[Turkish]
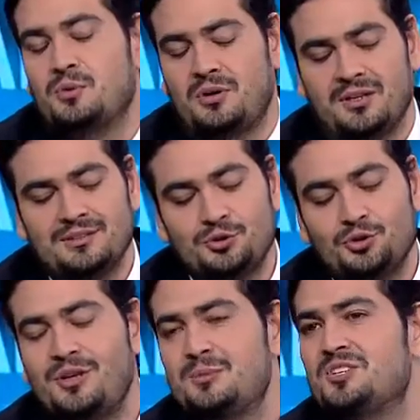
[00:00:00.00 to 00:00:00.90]
artı
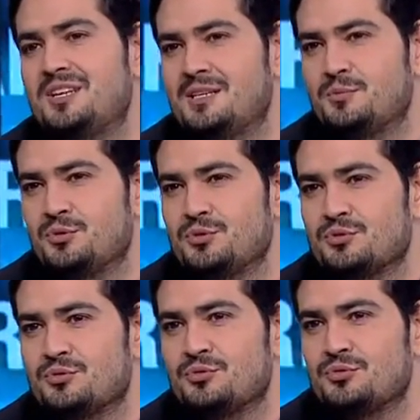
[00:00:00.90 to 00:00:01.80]
şöyle bir şey de
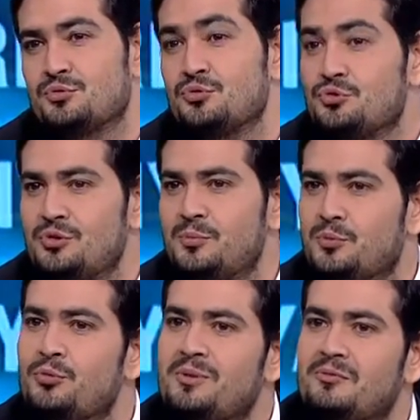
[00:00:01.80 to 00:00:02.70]
yapıyoruz çocuğuyla
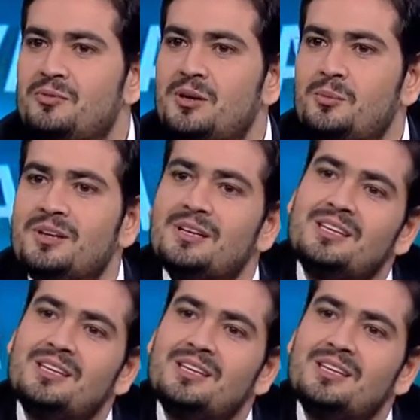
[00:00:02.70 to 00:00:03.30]
problem var ama